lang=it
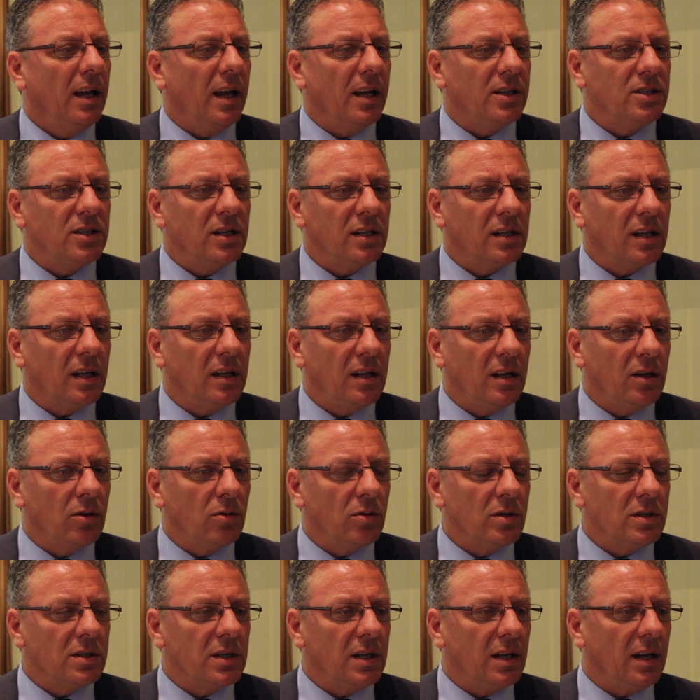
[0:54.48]
e cittadini
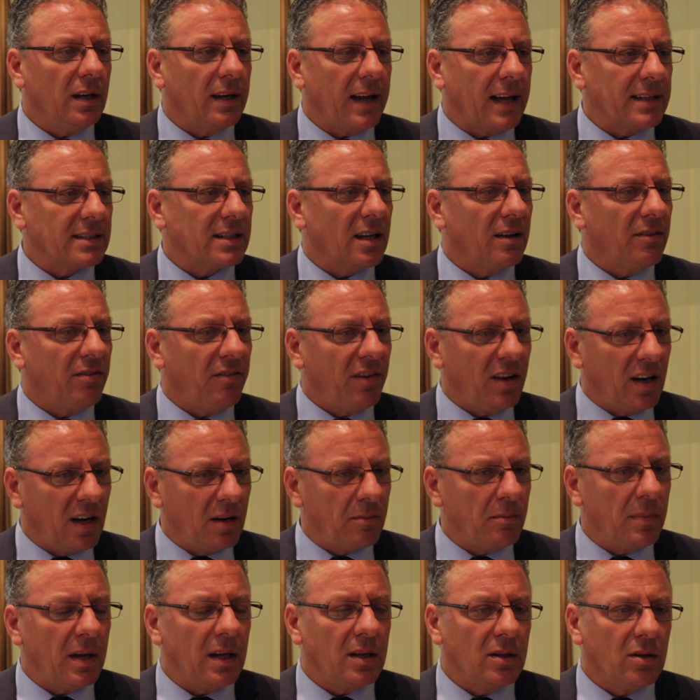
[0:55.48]
tunisini nasca
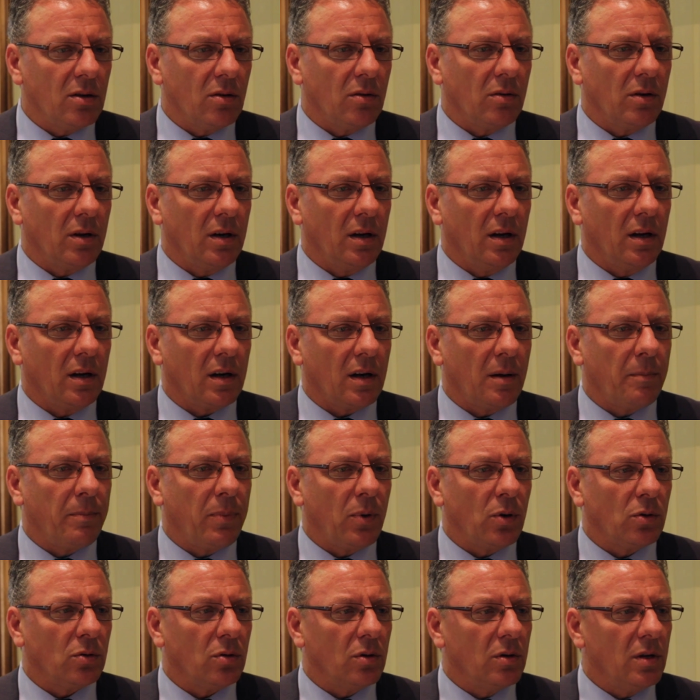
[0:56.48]
finalmente un
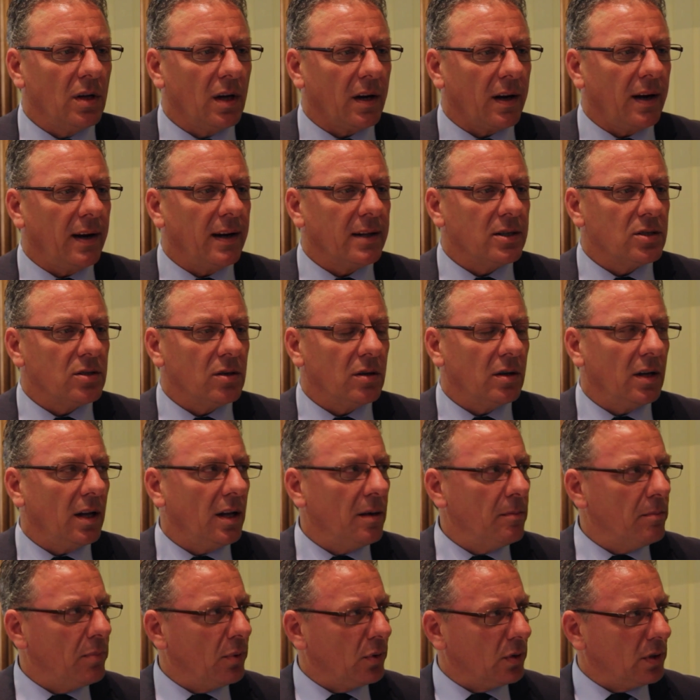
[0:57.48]
rapporto di relazione
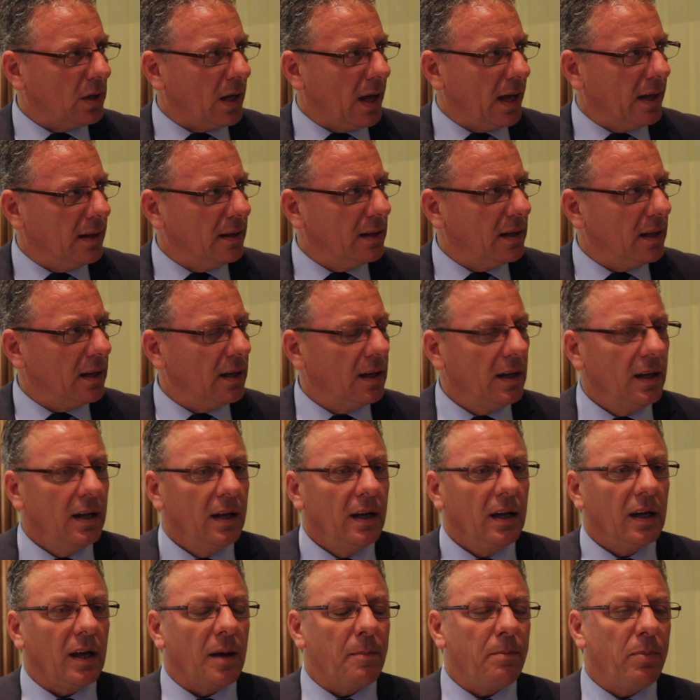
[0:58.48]
importante
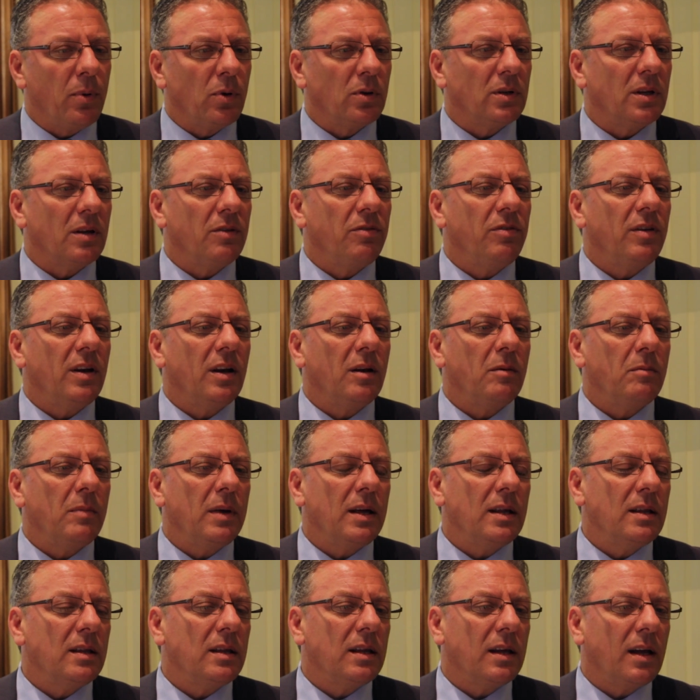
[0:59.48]
che porta
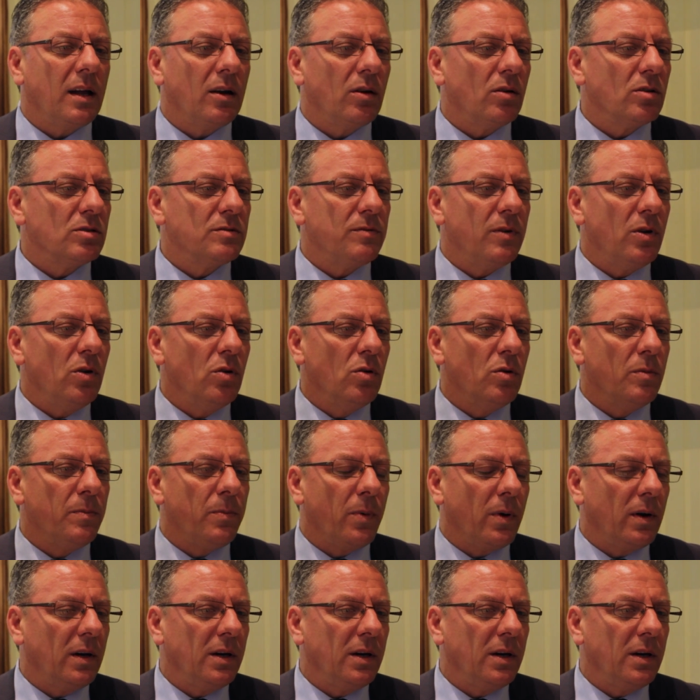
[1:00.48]
finalmente allo sviluppo,